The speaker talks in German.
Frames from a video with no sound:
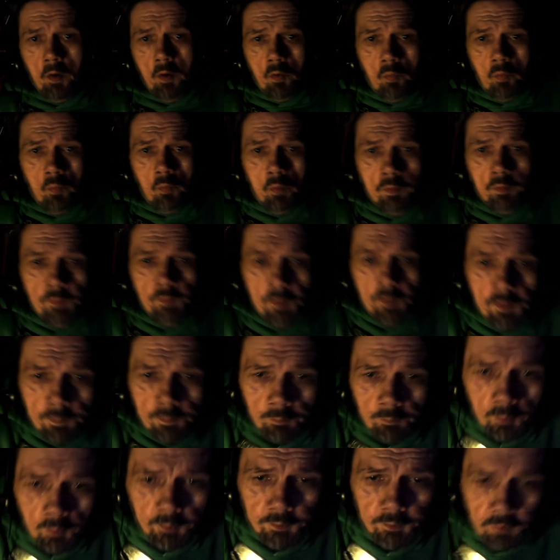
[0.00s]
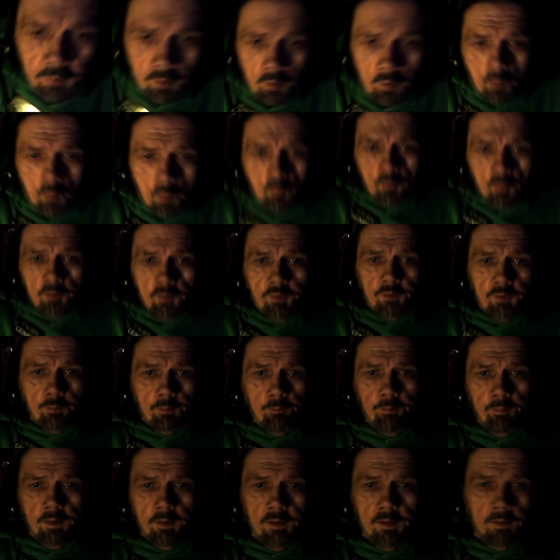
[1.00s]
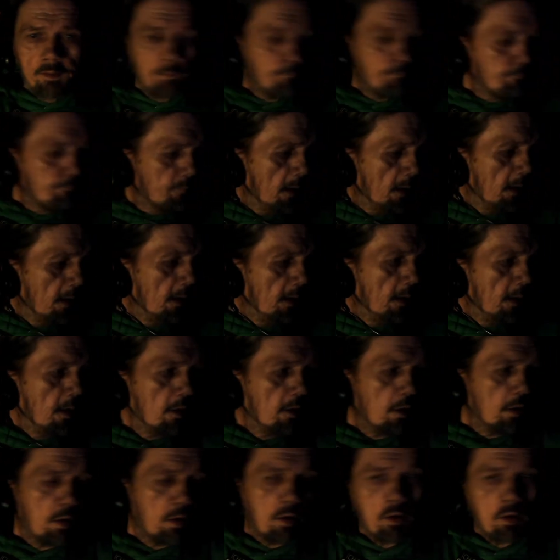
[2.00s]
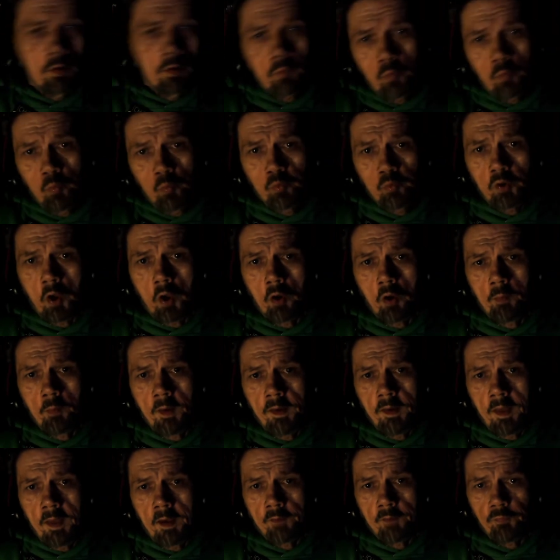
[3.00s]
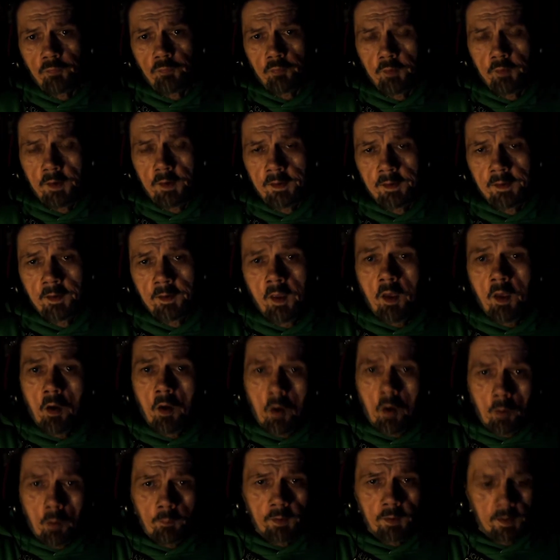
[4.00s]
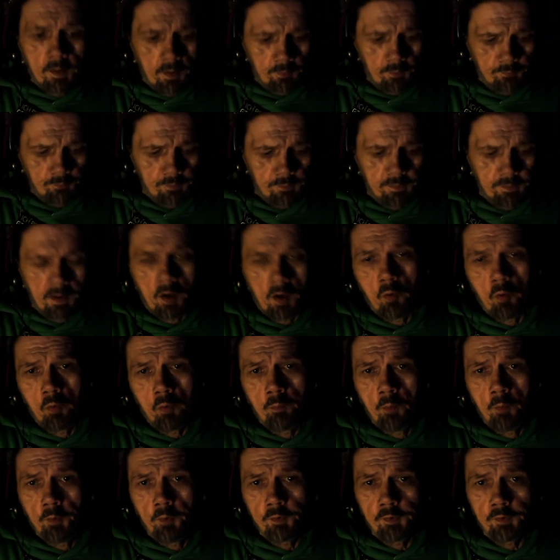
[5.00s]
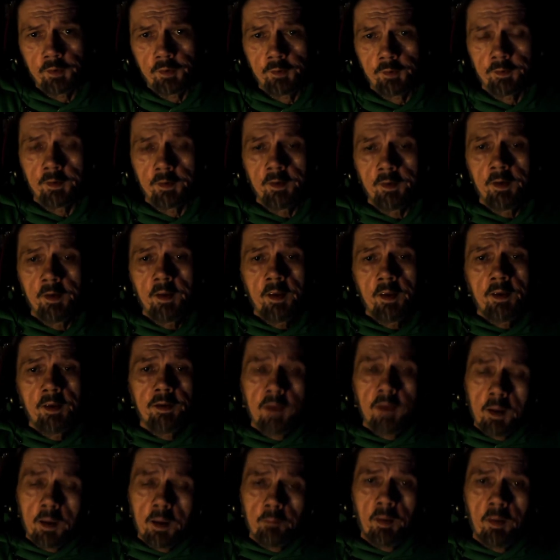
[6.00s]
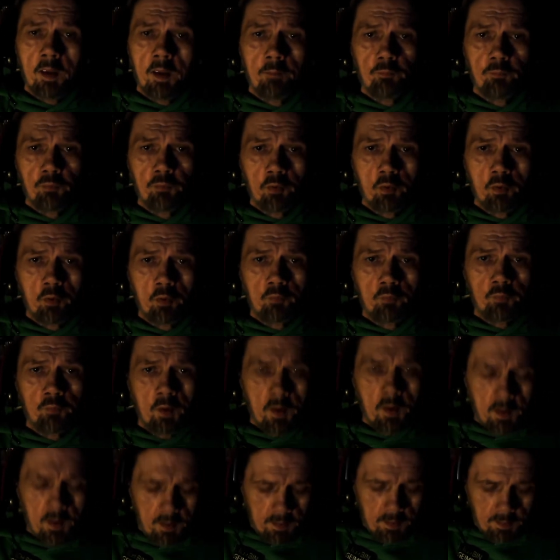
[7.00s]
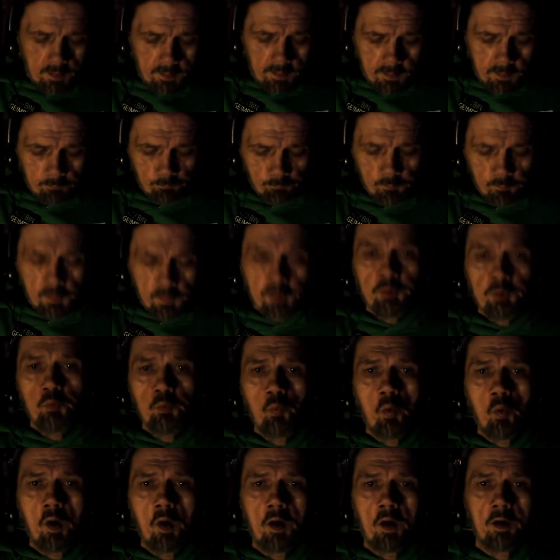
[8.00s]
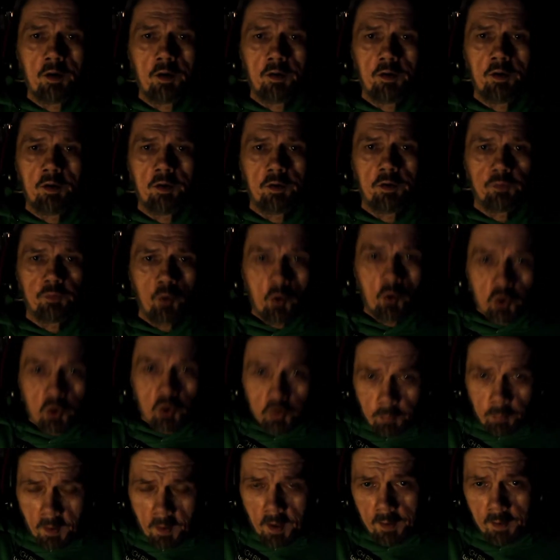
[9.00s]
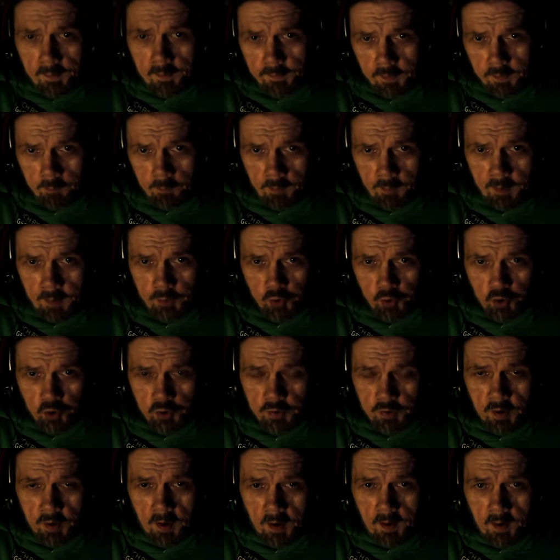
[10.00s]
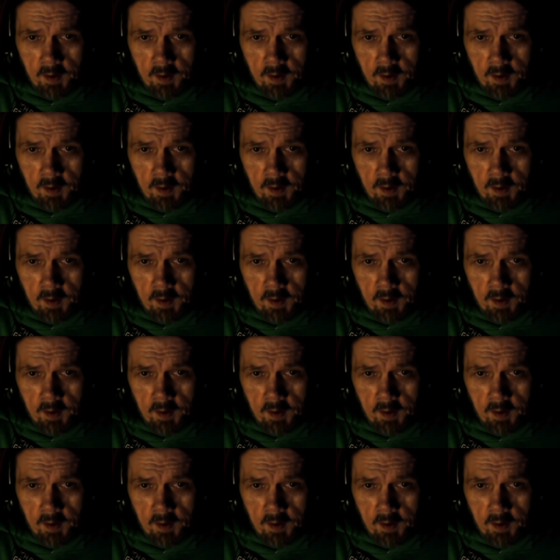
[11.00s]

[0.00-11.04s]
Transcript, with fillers: und ich möchte euch bitten, äh, gut darüber nachzudenken, ob ihr das nicht auch möchtet. Hier im Hemshof leben nicht nur äh, deutschsprachige Menschen.